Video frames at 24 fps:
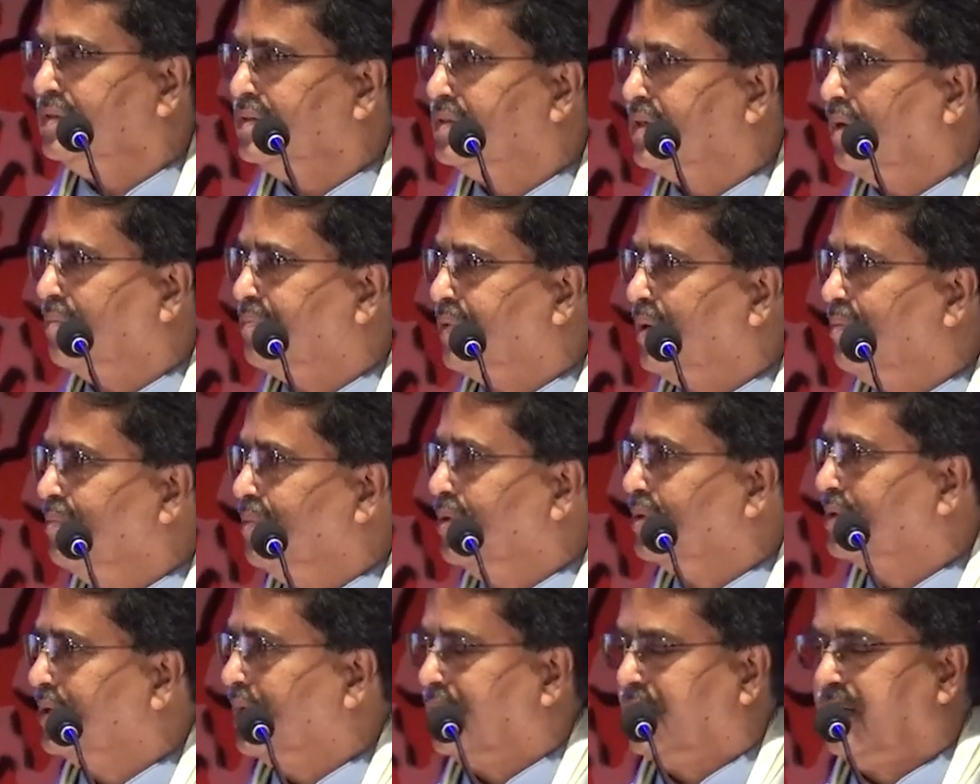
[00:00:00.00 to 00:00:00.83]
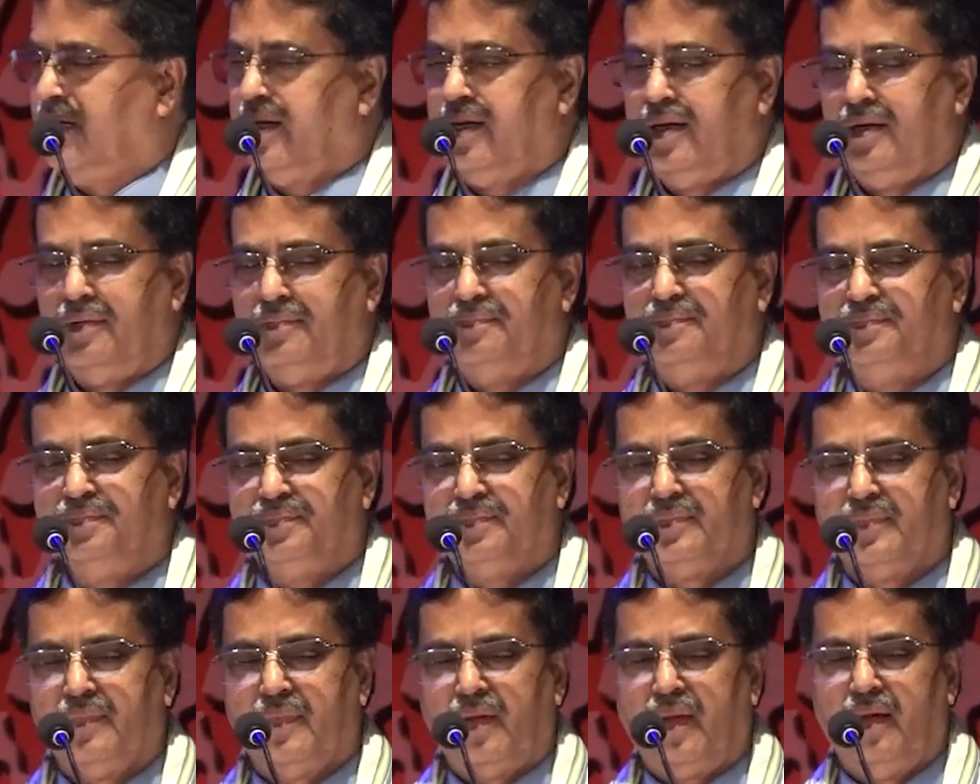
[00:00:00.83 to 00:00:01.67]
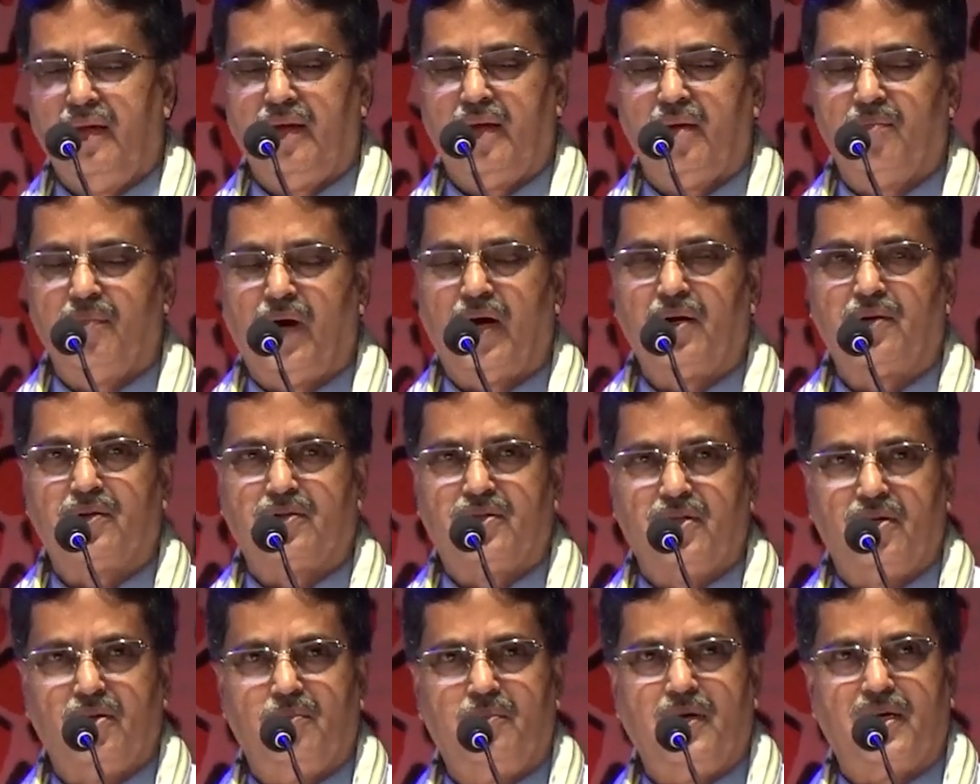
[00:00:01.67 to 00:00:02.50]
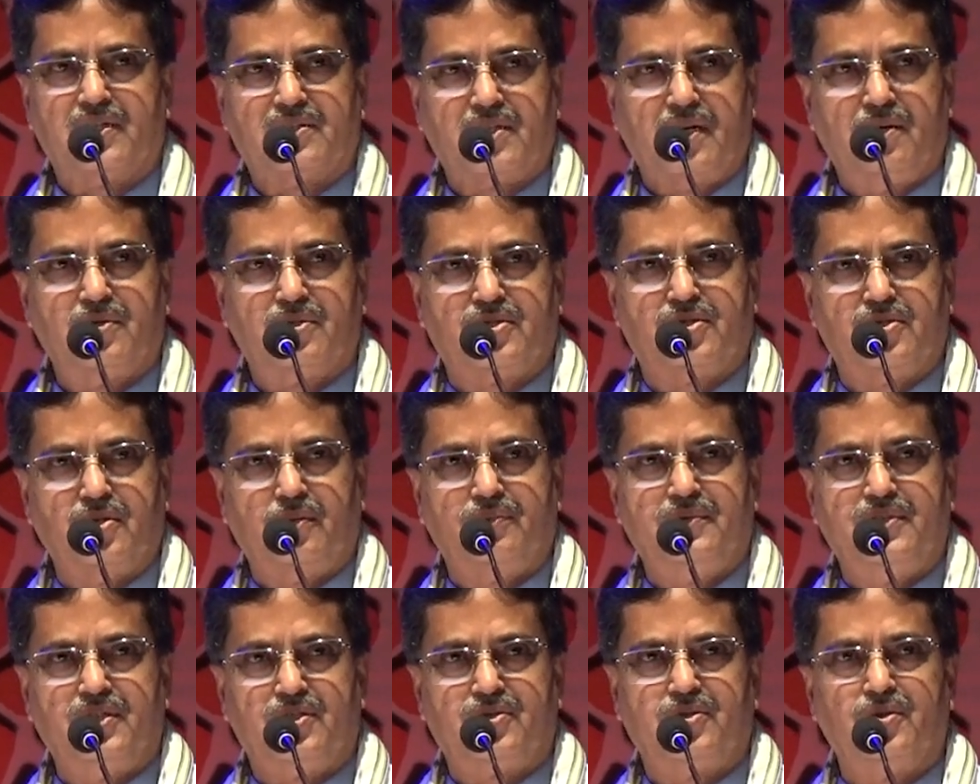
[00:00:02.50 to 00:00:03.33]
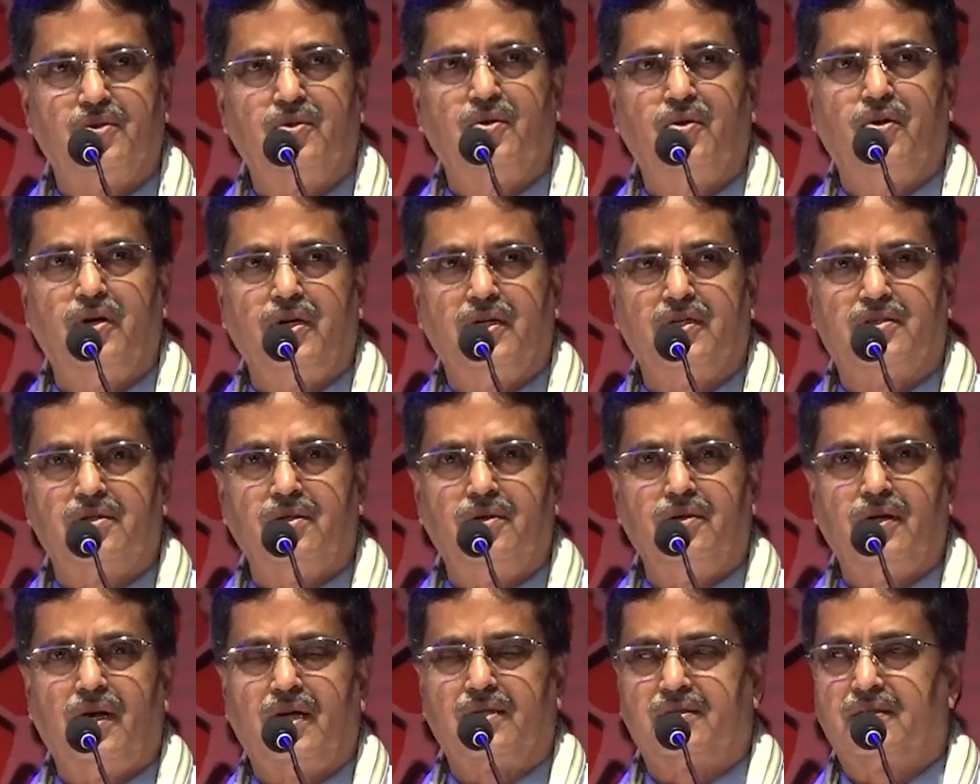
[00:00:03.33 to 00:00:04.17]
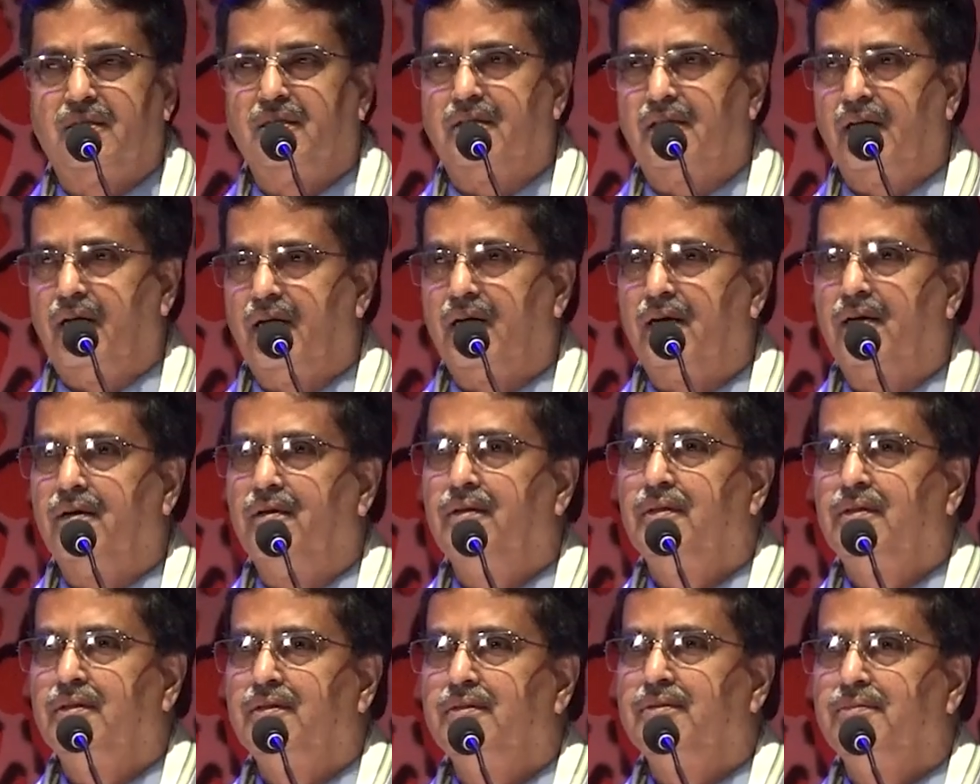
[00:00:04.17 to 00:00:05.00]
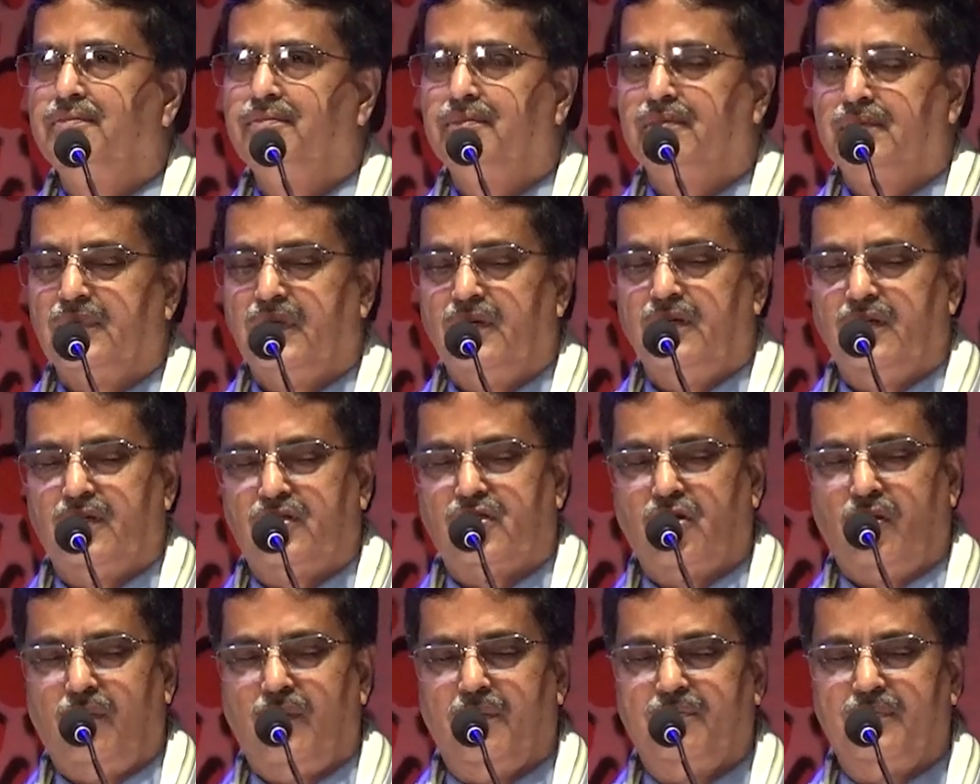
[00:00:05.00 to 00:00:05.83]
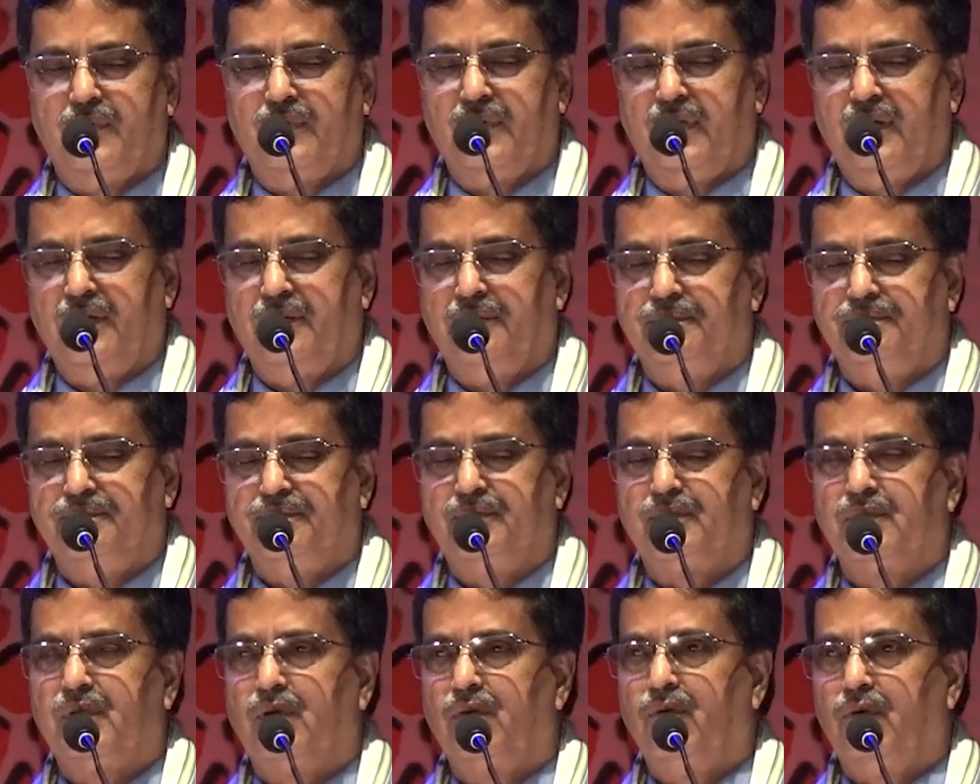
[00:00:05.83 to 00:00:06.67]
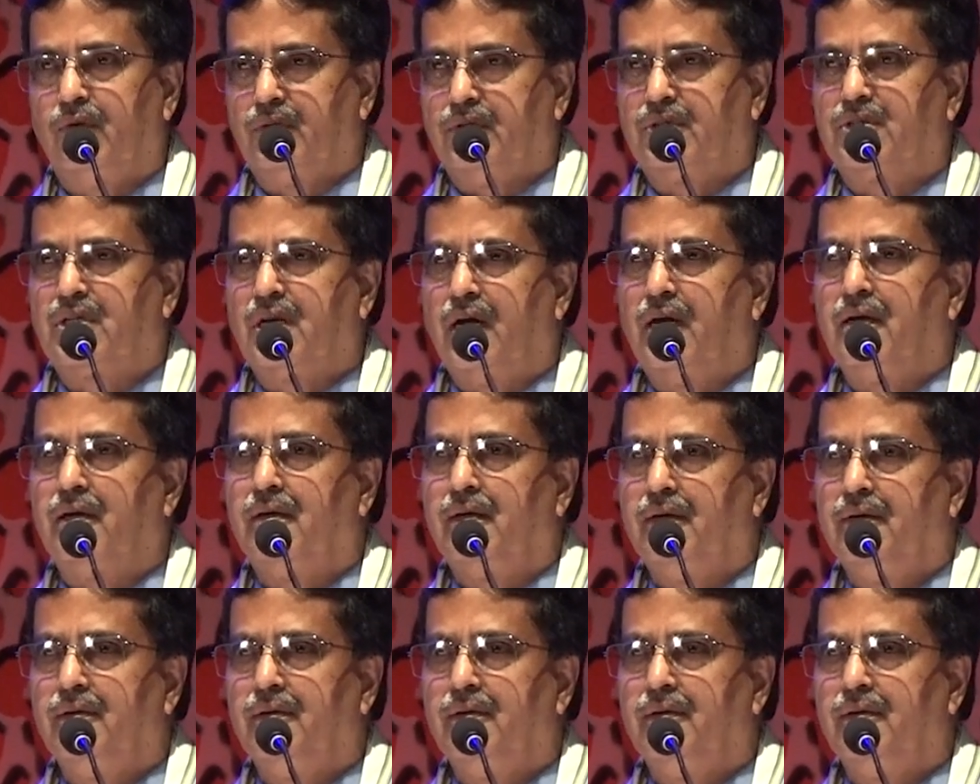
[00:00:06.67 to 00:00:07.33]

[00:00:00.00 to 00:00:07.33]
সেপ্টেম্বর থেকে এই ভারতীয় ভাষা উৎসব যে শুরু হয়েছিল আজকে তার সমাপনী অনুষ্ঠান